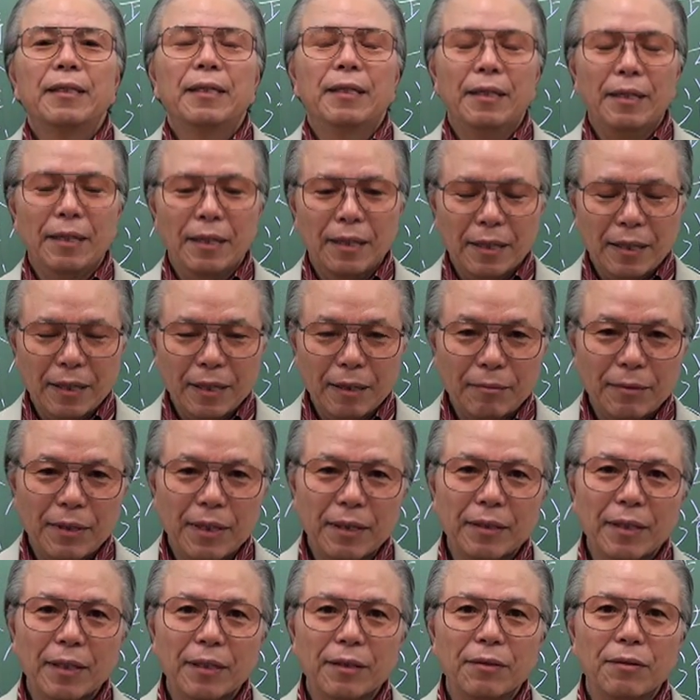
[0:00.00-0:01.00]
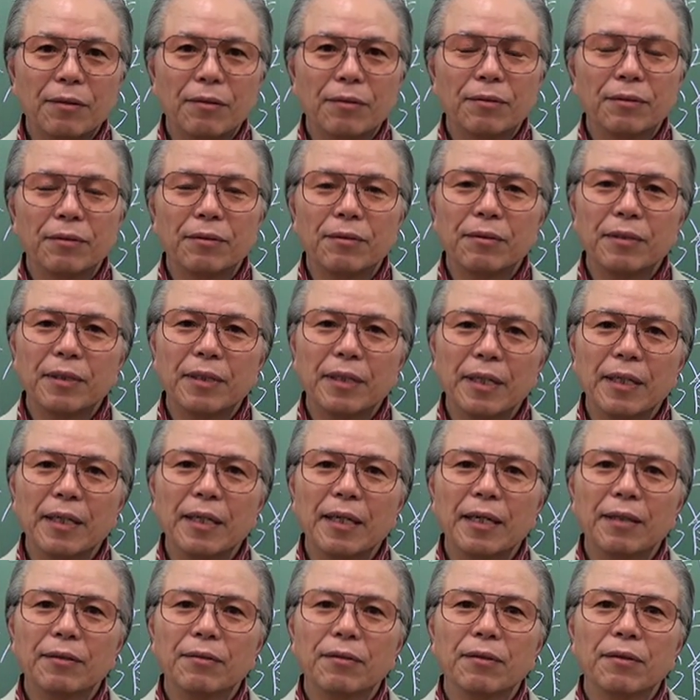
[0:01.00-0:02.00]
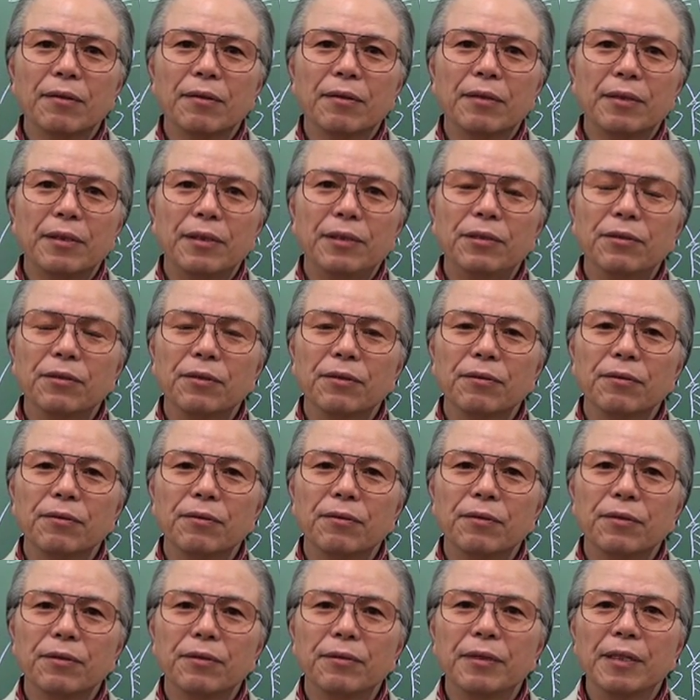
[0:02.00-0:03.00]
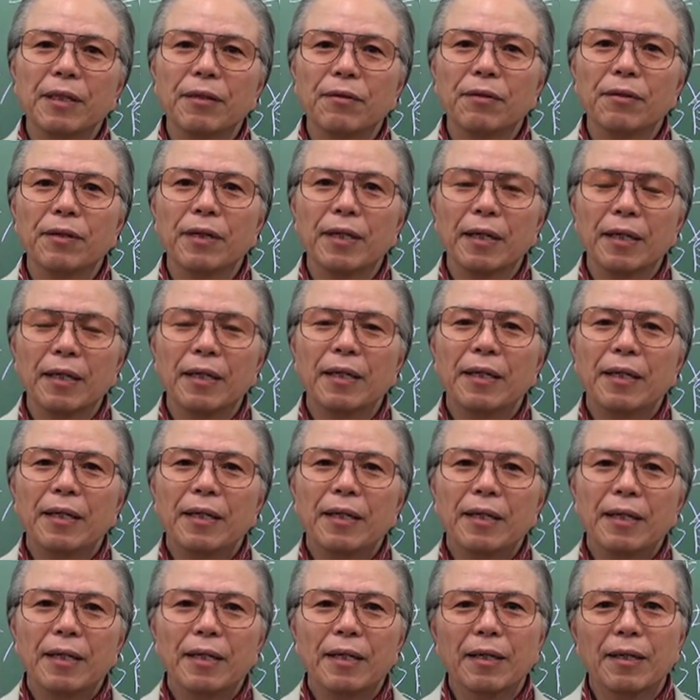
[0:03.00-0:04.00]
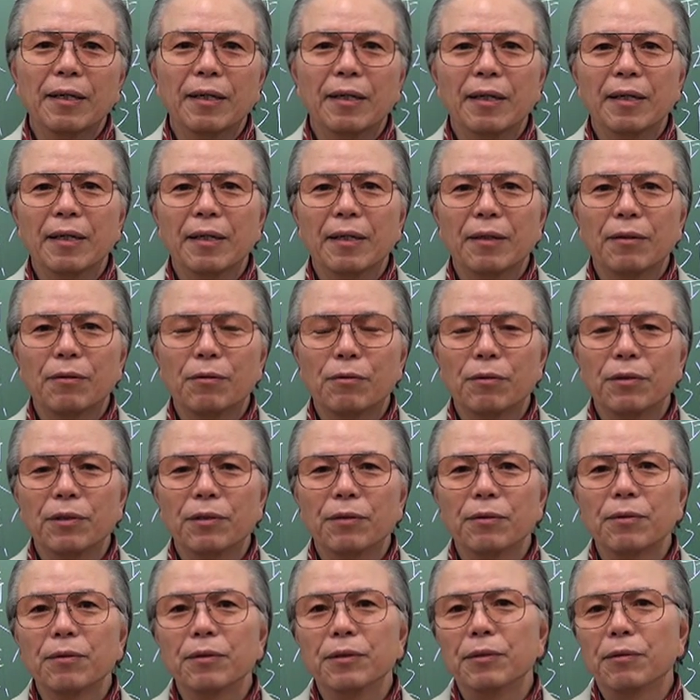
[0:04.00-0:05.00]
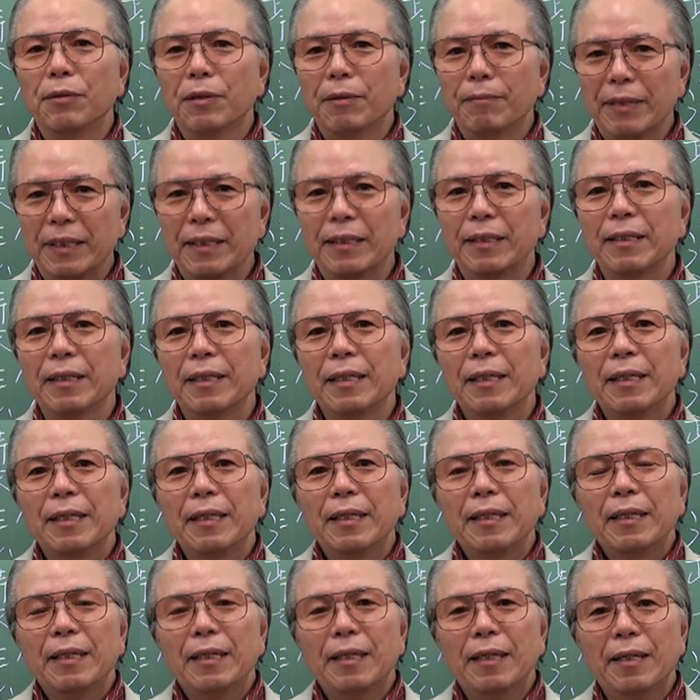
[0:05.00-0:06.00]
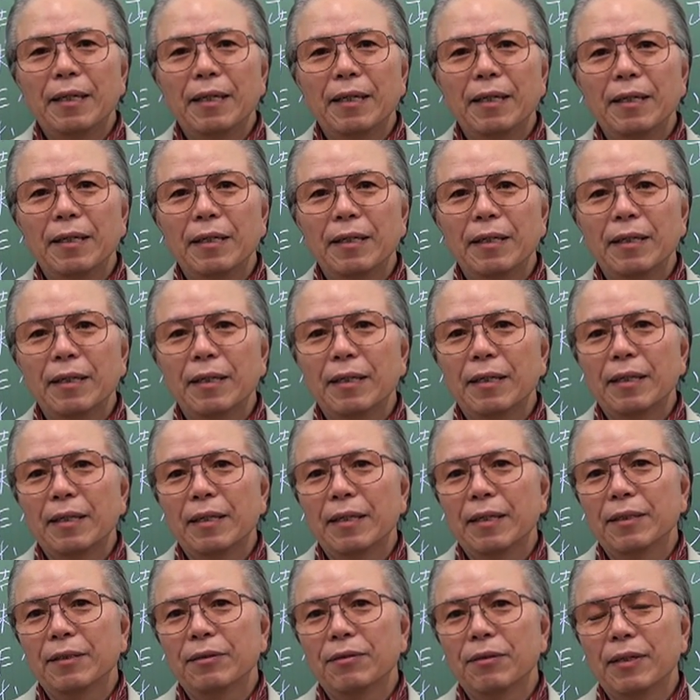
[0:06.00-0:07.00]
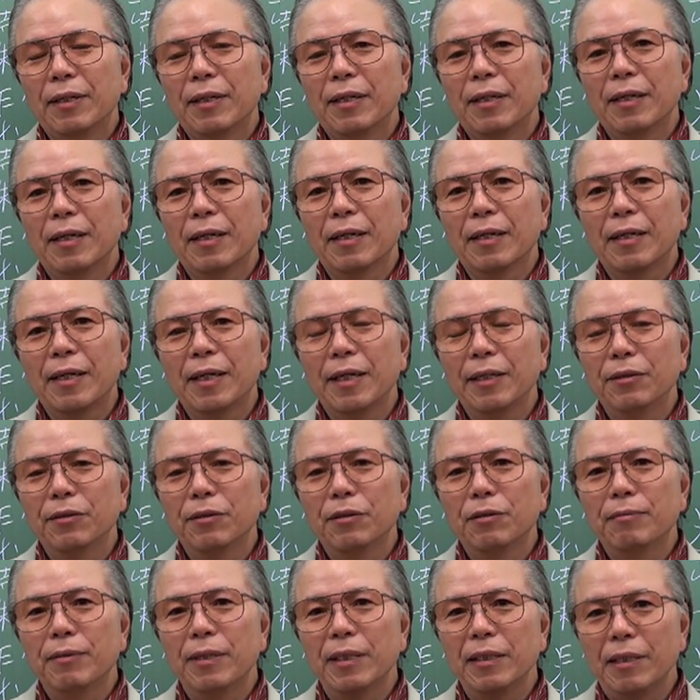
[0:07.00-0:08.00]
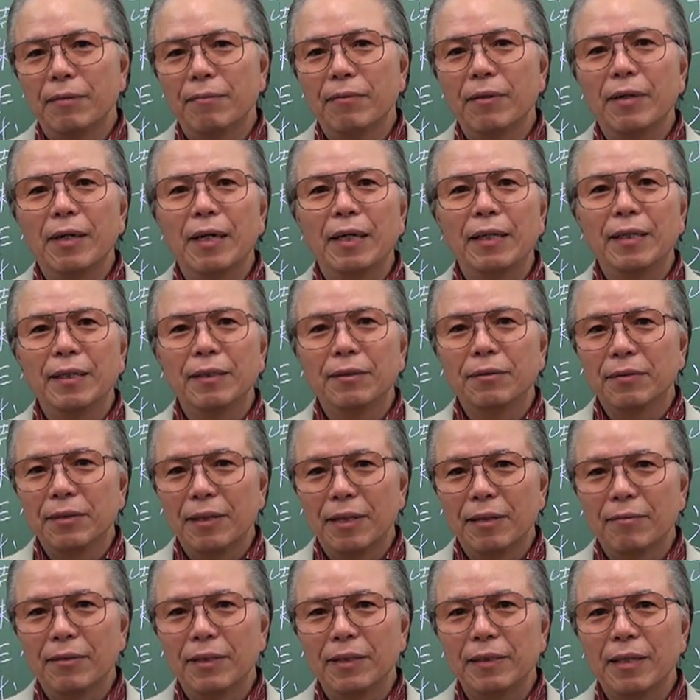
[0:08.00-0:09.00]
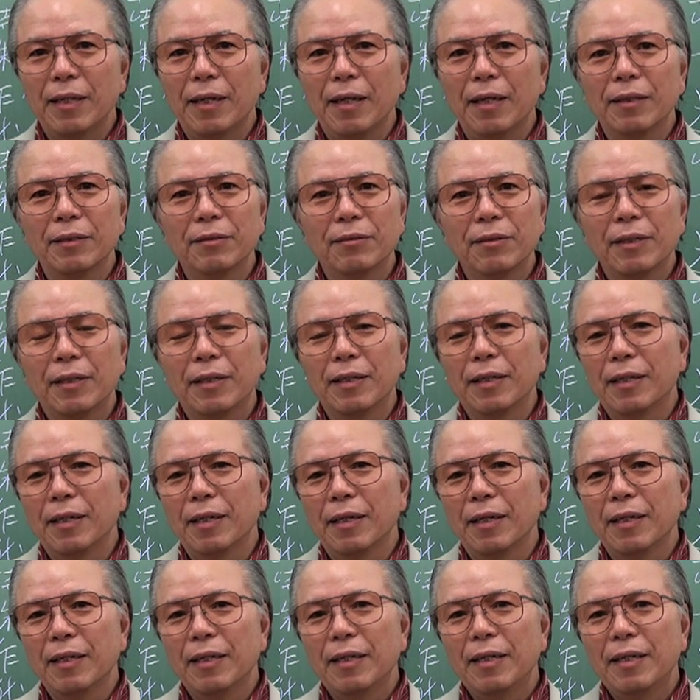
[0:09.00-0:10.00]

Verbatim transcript: え皆さんの本当にねあの印象に残る歌声、え心に残っております、えそれから会場の皆様ありがとうございましたそれから、